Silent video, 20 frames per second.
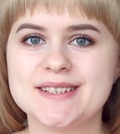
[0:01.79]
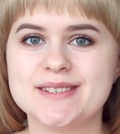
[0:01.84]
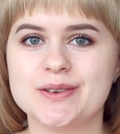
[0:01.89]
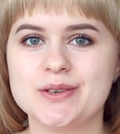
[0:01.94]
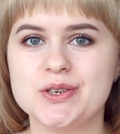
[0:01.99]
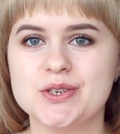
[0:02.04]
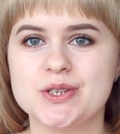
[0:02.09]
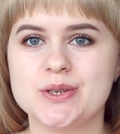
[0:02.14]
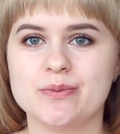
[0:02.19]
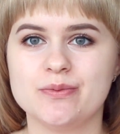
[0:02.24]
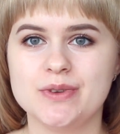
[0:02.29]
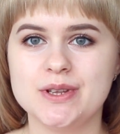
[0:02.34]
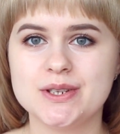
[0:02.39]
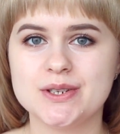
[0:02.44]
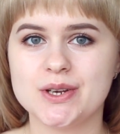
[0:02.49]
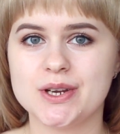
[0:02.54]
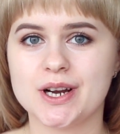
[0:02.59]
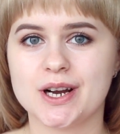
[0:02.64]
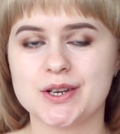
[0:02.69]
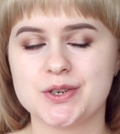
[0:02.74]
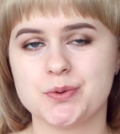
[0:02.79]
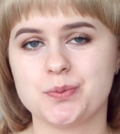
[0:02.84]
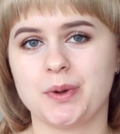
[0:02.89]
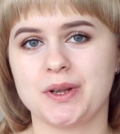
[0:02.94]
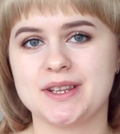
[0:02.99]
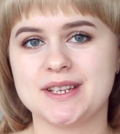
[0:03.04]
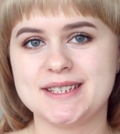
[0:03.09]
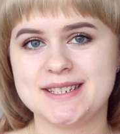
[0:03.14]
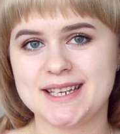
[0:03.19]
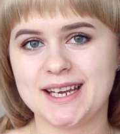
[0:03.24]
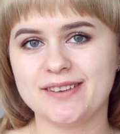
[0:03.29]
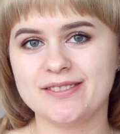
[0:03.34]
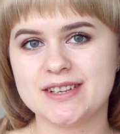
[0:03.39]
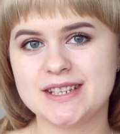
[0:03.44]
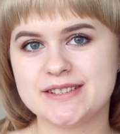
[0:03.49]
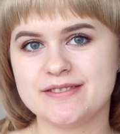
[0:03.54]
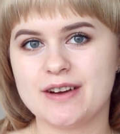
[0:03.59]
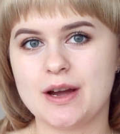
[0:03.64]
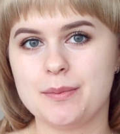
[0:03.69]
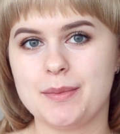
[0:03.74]
В сегодняшнем видео я хочу
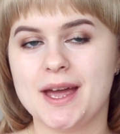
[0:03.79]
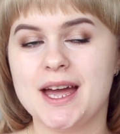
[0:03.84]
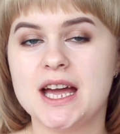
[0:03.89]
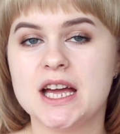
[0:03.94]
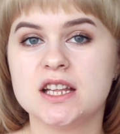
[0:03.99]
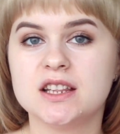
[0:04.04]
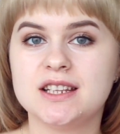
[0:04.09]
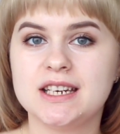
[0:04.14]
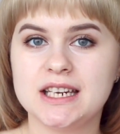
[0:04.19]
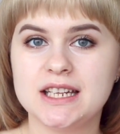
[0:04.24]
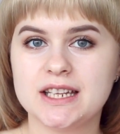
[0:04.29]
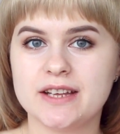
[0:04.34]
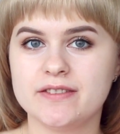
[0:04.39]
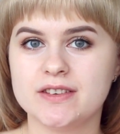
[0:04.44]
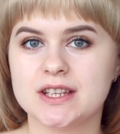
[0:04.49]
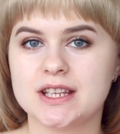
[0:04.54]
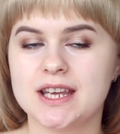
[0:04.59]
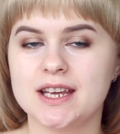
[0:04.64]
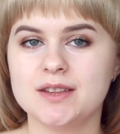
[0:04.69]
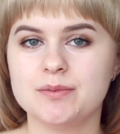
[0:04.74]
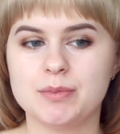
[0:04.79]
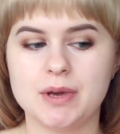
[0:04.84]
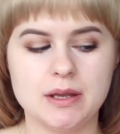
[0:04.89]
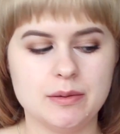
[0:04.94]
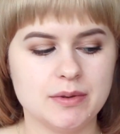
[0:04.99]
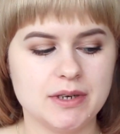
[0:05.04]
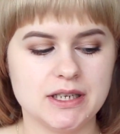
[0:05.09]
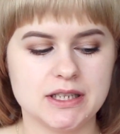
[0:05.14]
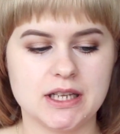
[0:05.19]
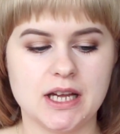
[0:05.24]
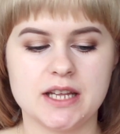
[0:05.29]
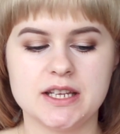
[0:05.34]
протестировать с вами три новинки от Maybelline.